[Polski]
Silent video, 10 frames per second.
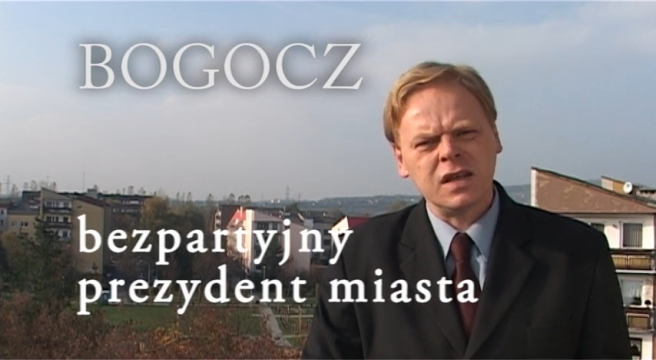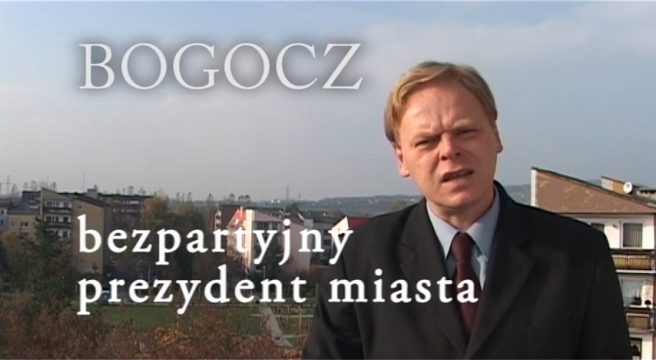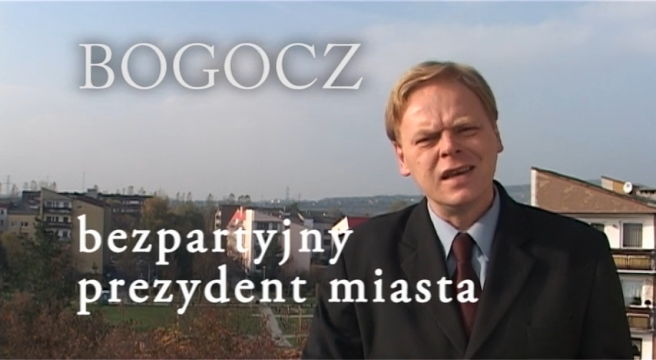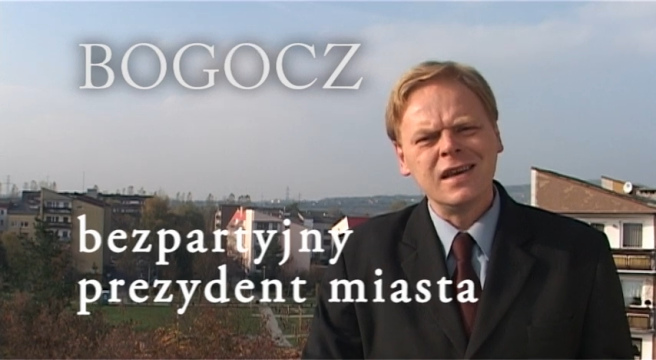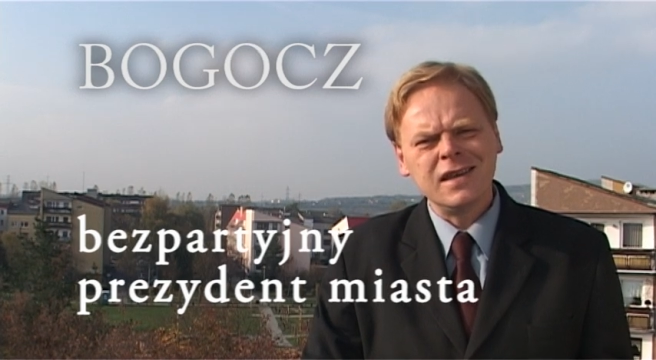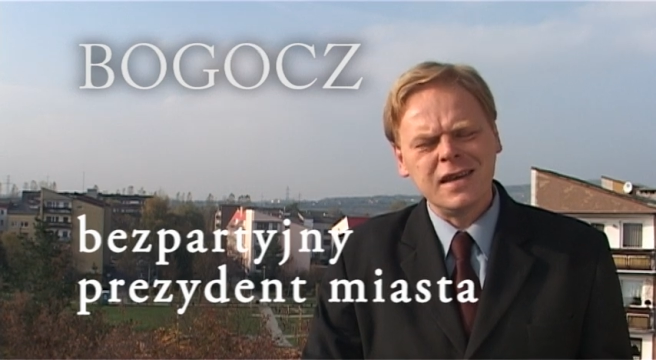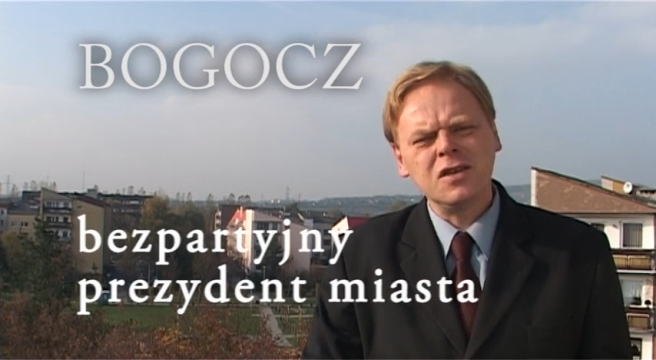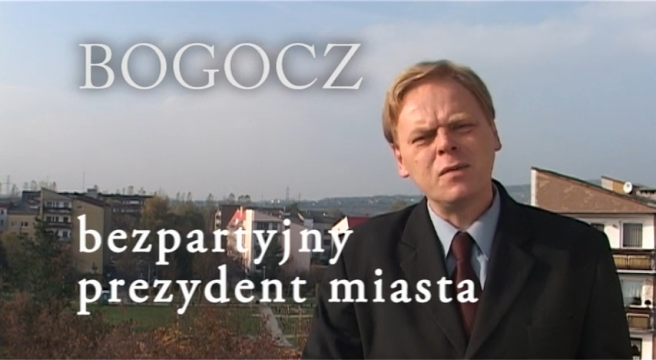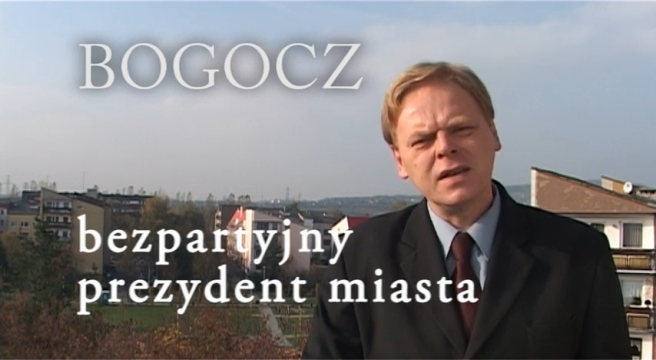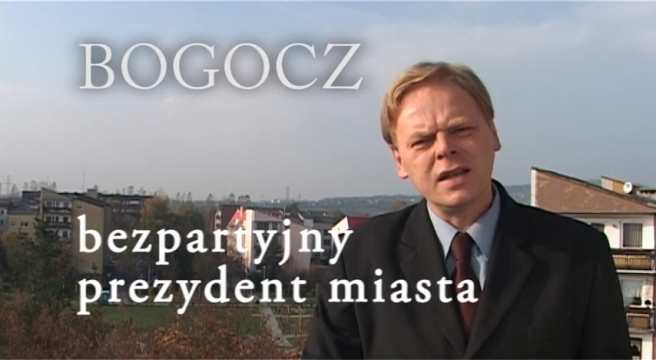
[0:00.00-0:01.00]
Tak
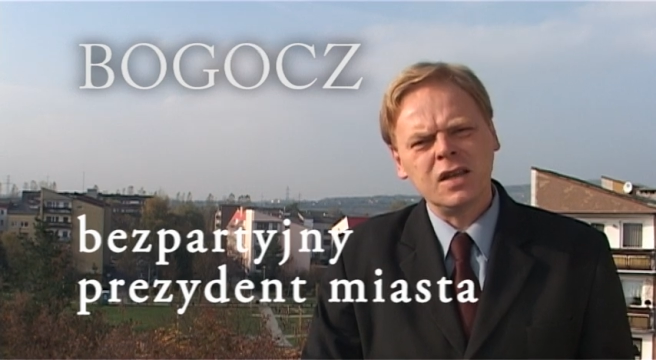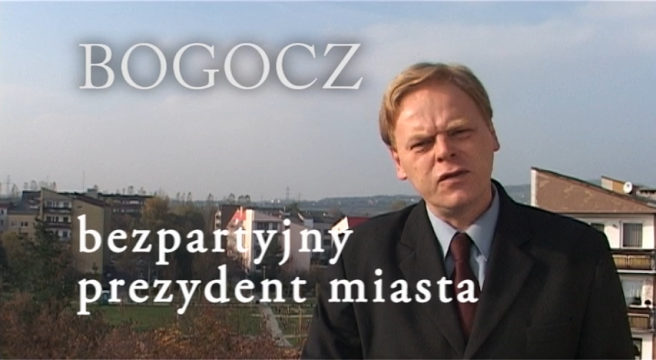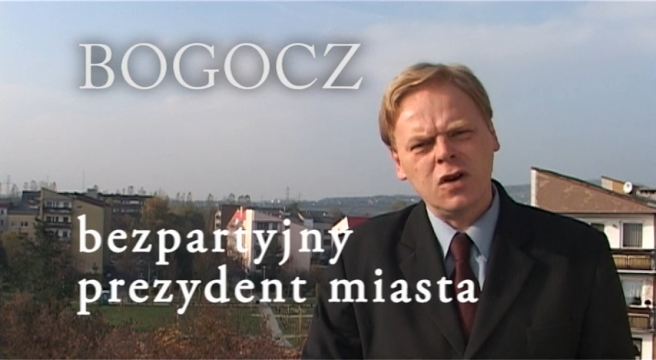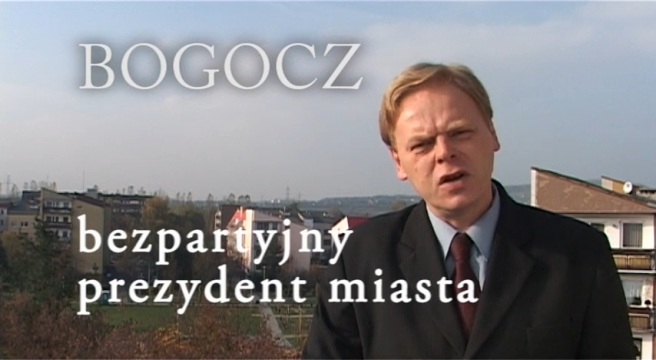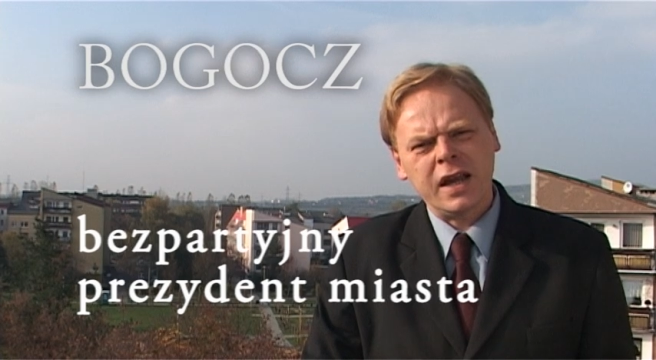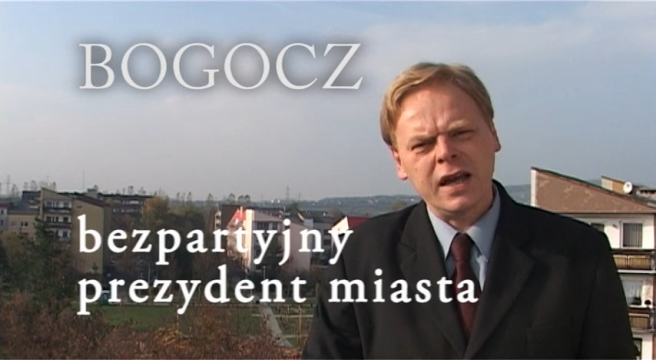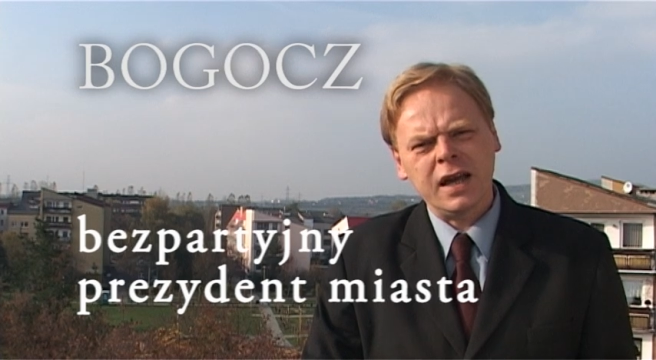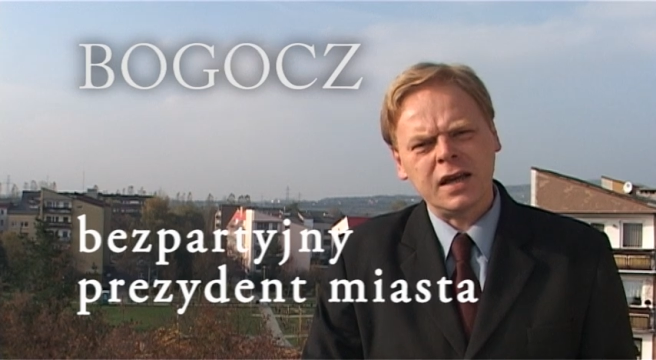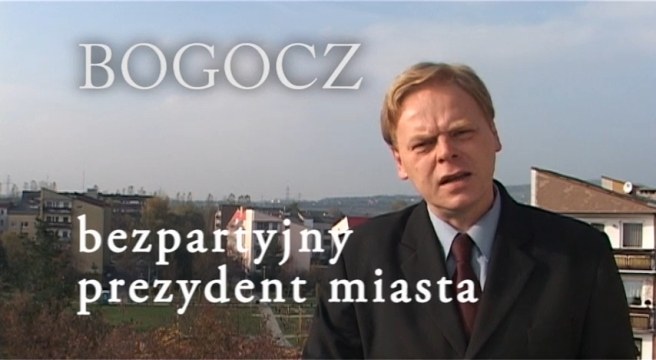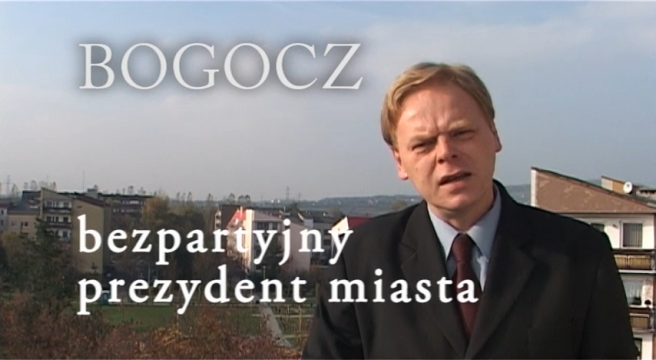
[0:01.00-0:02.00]
jednomandatowych
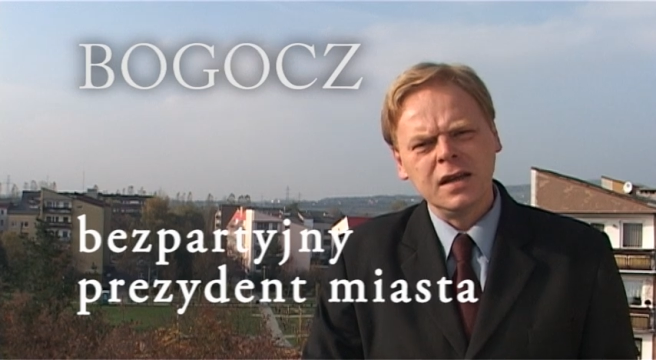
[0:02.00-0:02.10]
okręgach.